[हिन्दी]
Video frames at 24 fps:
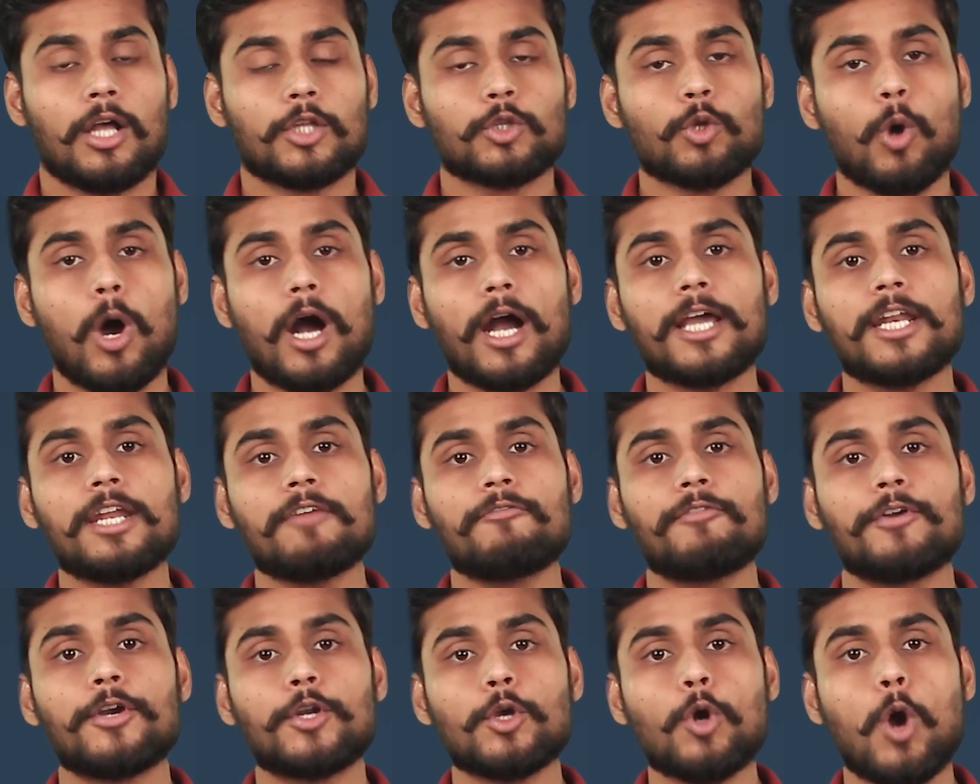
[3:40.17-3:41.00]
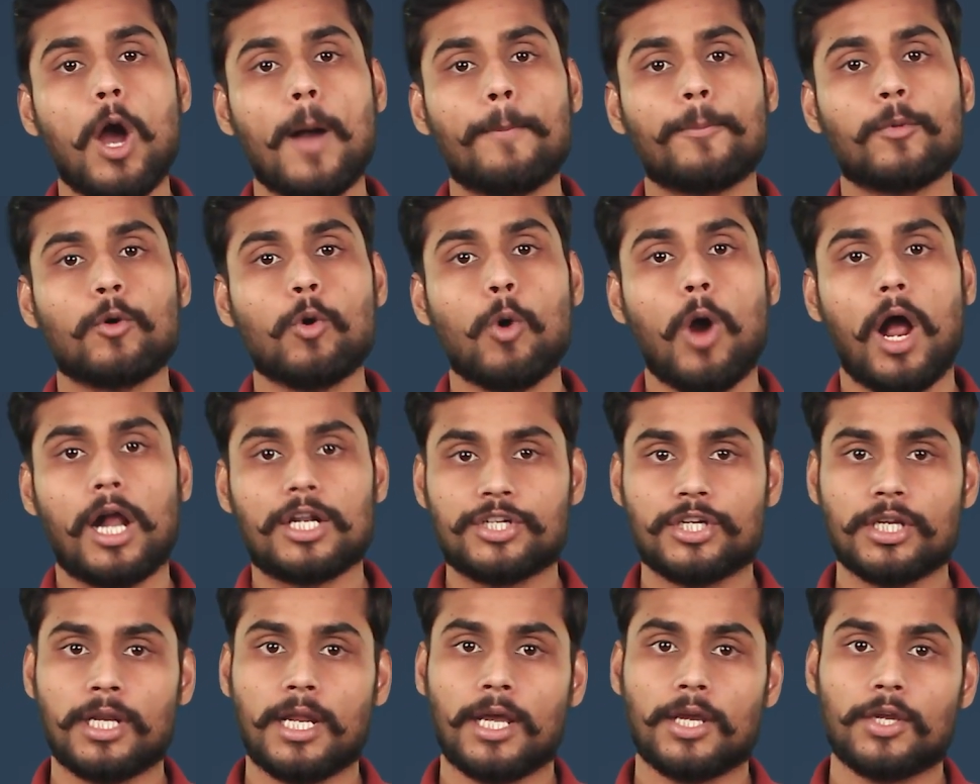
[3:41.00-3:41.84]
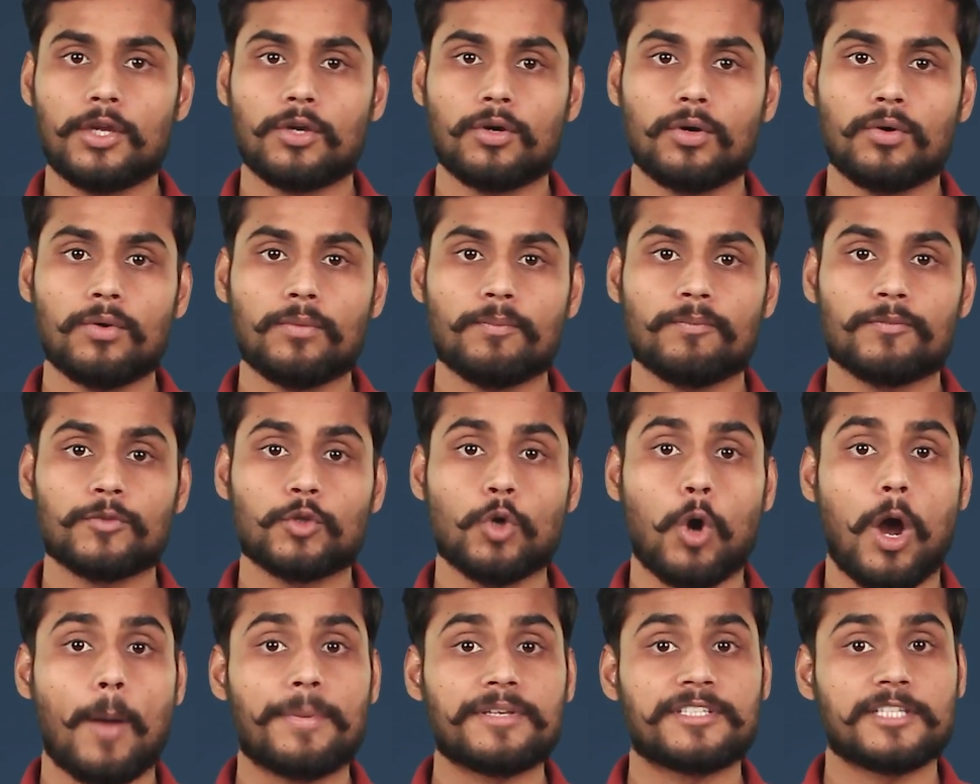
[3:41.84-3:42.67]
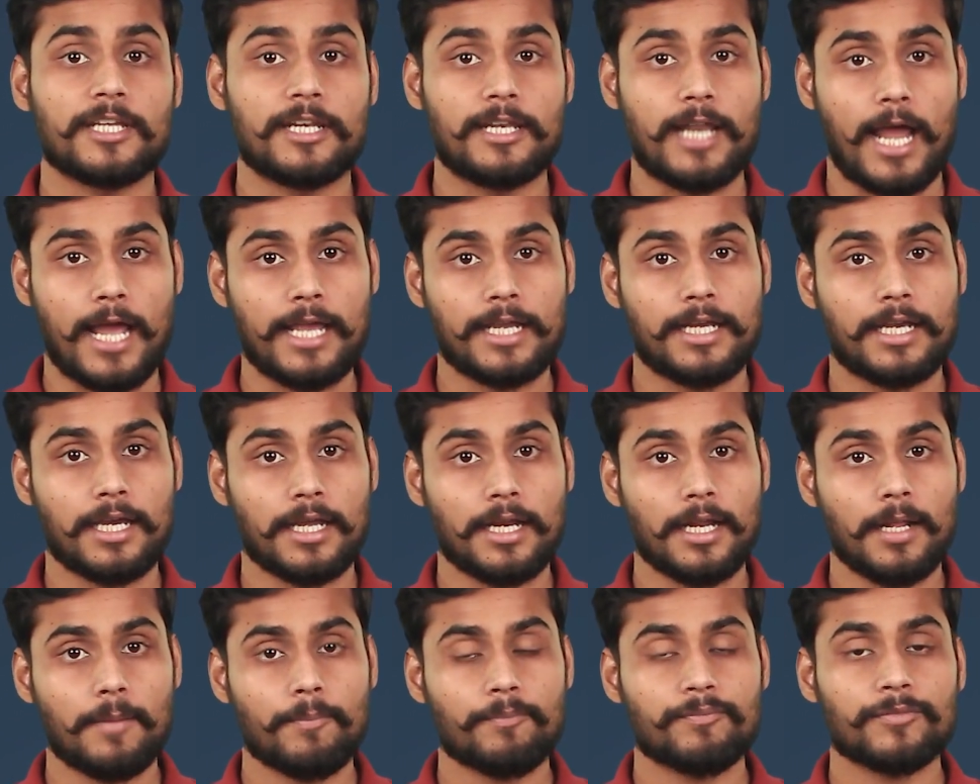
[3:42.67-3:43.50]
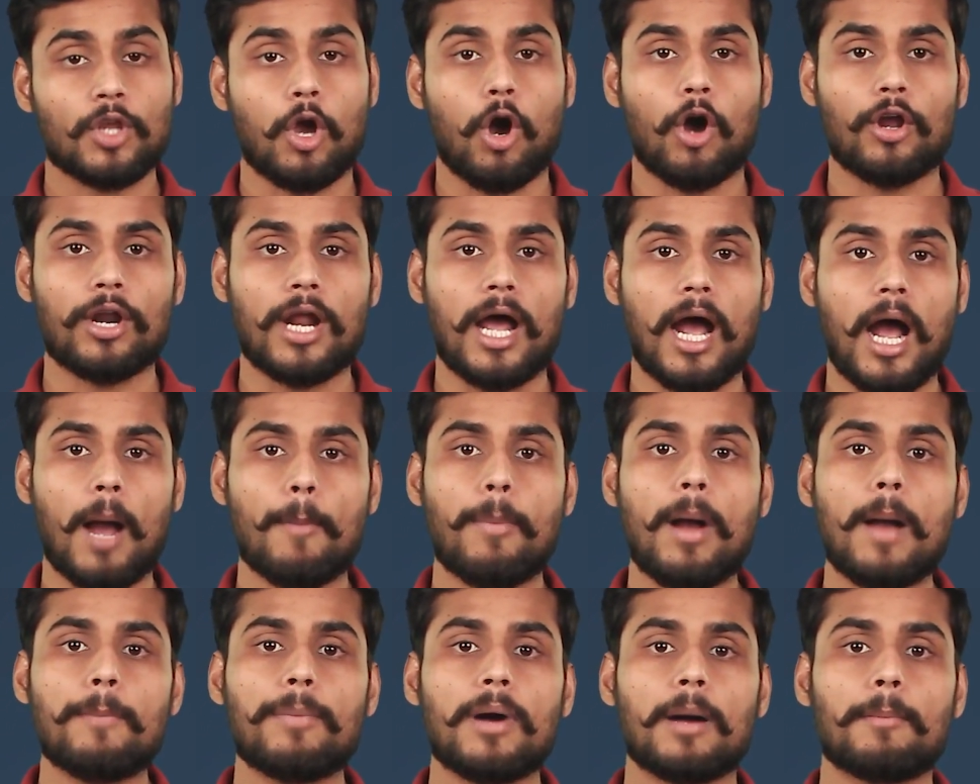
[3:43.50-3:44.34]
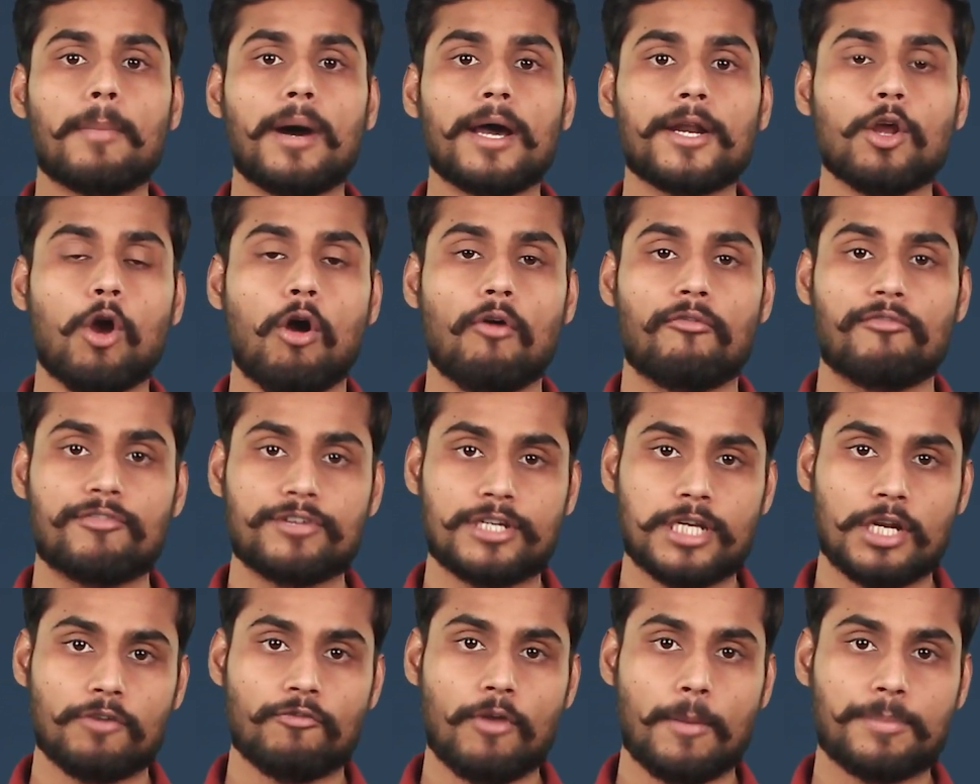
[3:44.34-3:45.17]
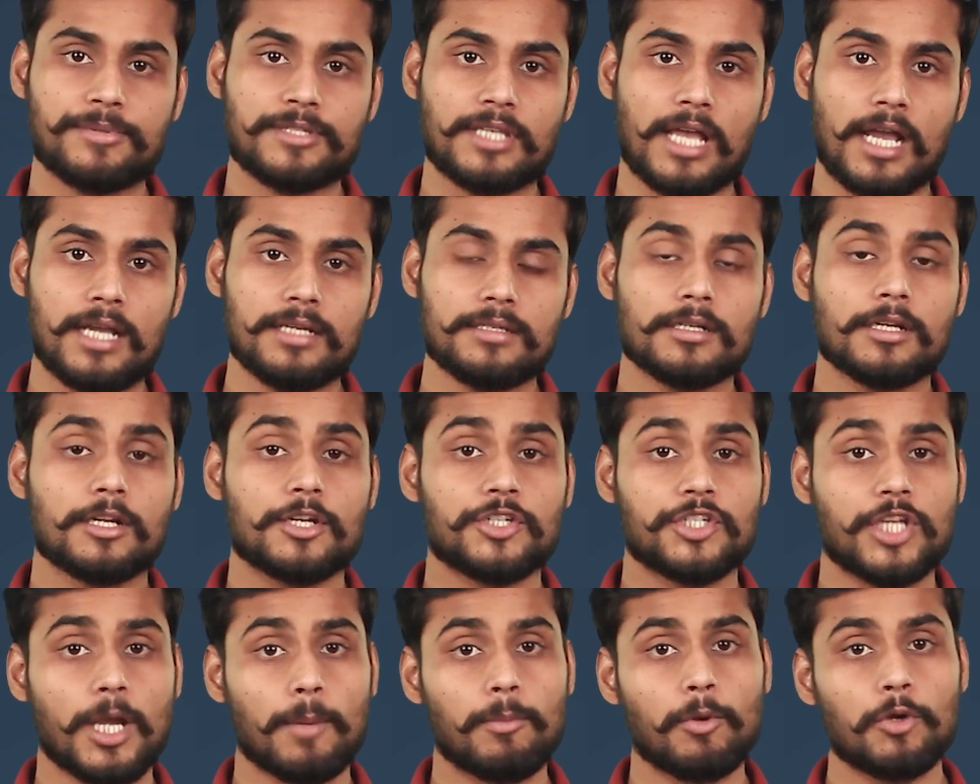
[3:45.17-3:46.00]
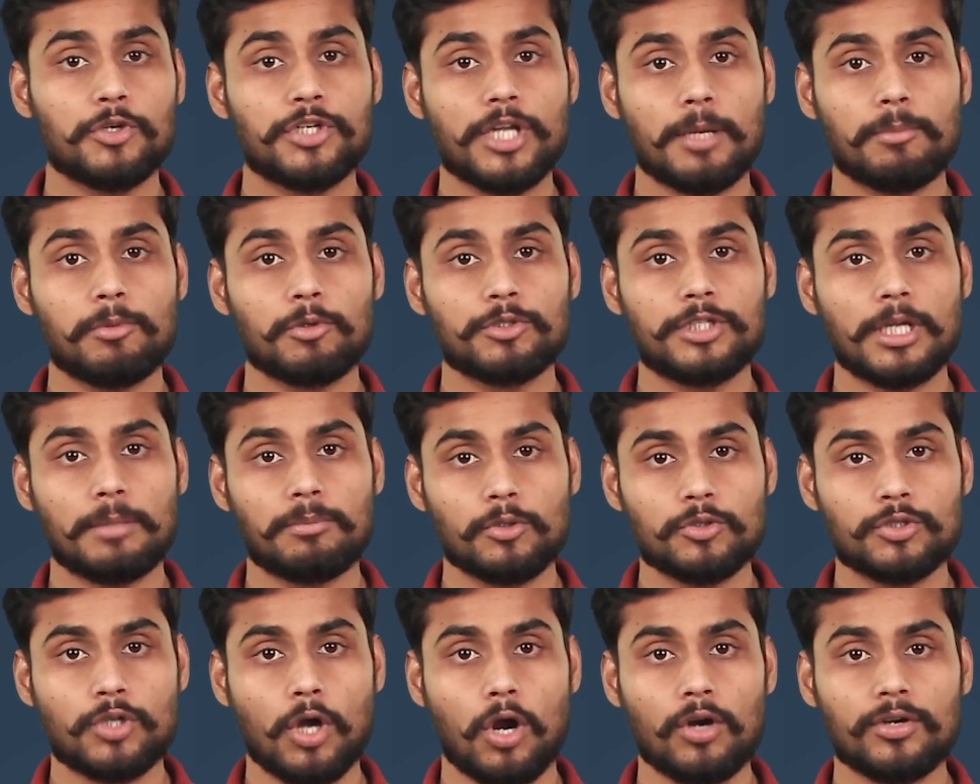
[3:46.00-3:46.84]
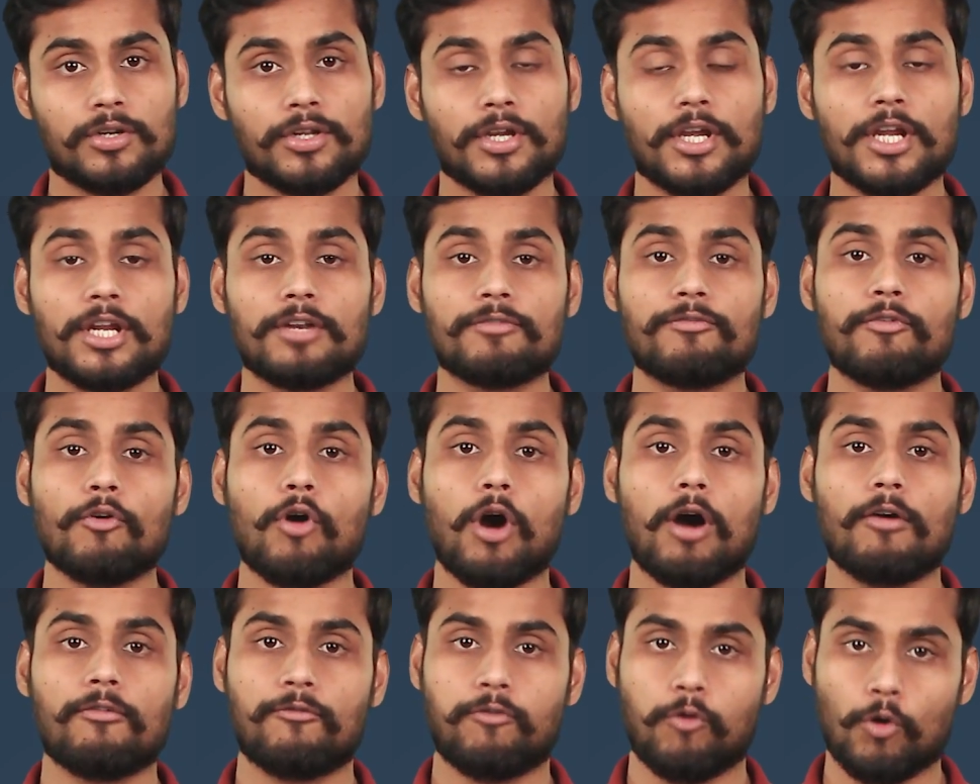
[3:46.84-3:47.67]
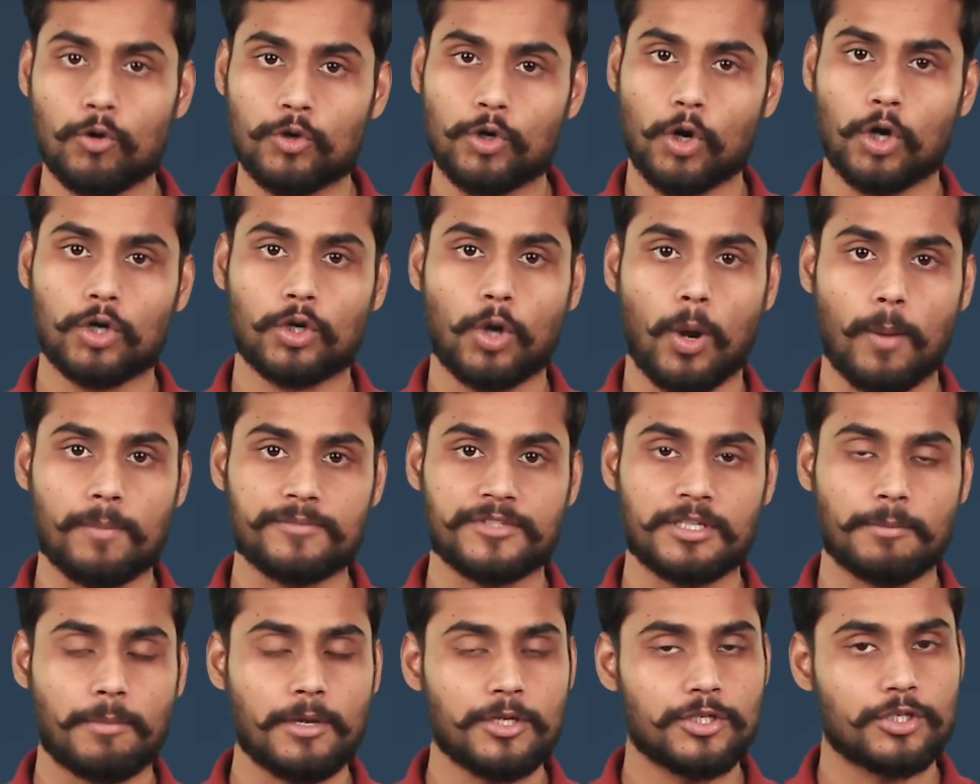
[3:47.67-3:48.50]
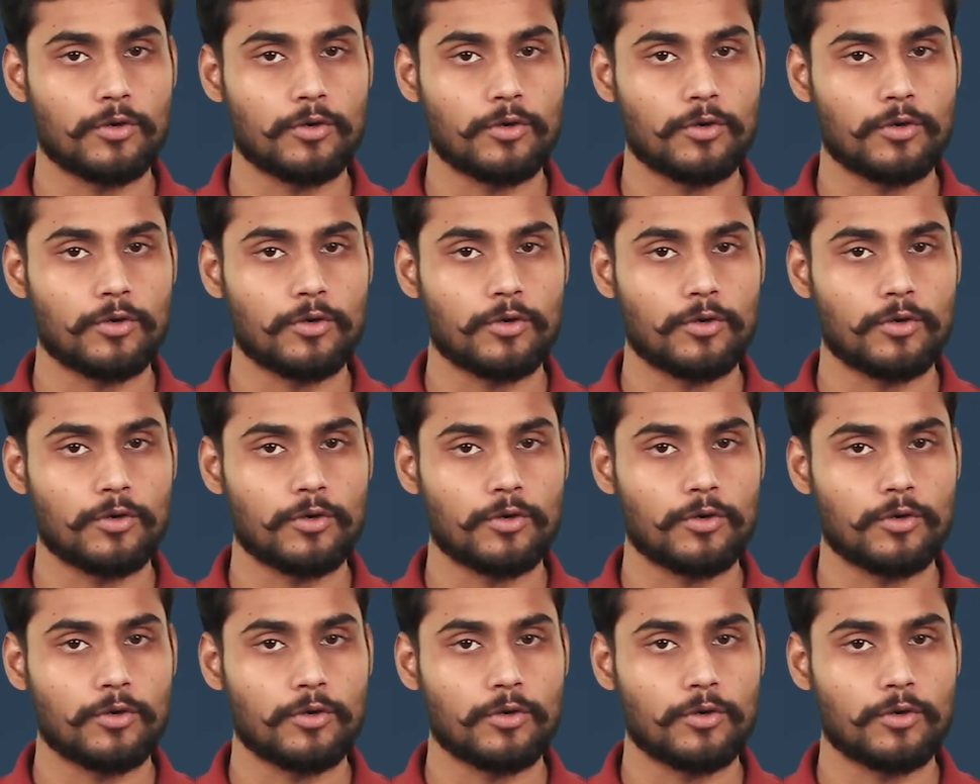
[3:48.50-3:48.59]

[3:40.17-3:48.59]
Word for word: तो अगर ये वीडियो आपको अच्छी लगी हो तो आप इसे लाइक करें और अब आप हमारे ऑफिशियल वेबसाइट www.infohub4.com से भी